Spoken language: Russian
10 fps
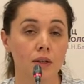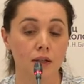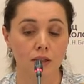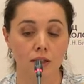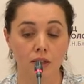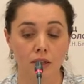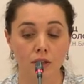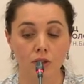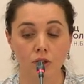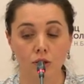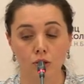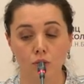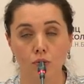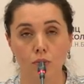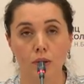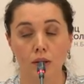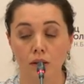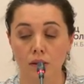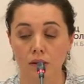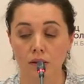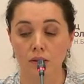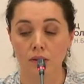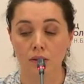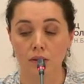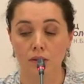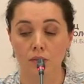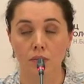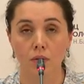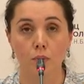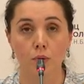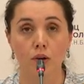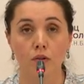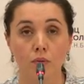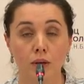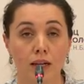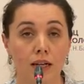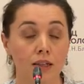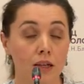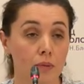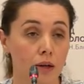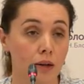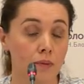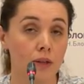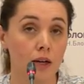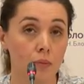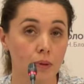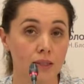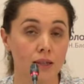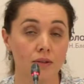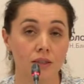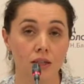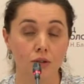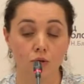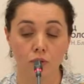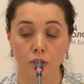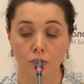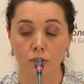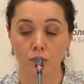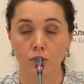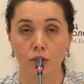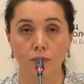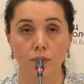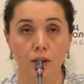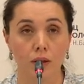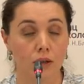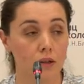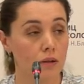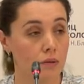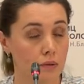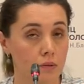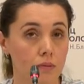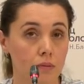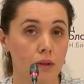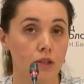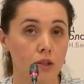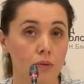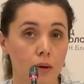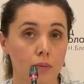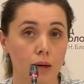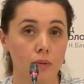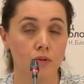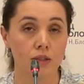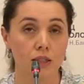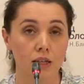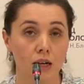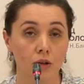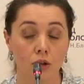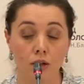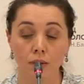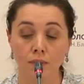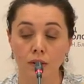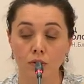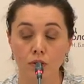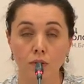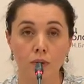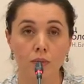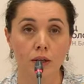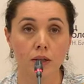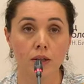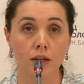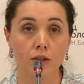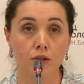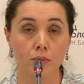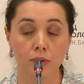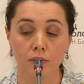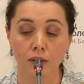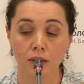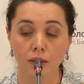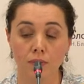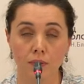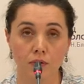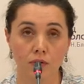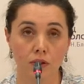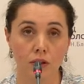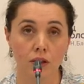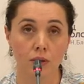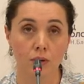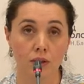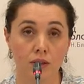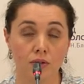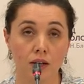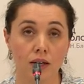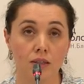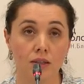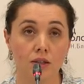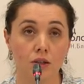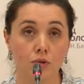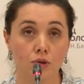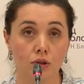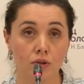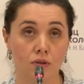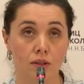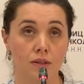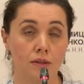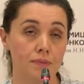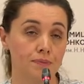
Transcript: цитологически, что он был э, с опухолевыми клетками, как поставить стадию в этом случае, большие проблемы возникают. Но тем не менее, наличие плеврита в ТНМ-классификации не учитывается.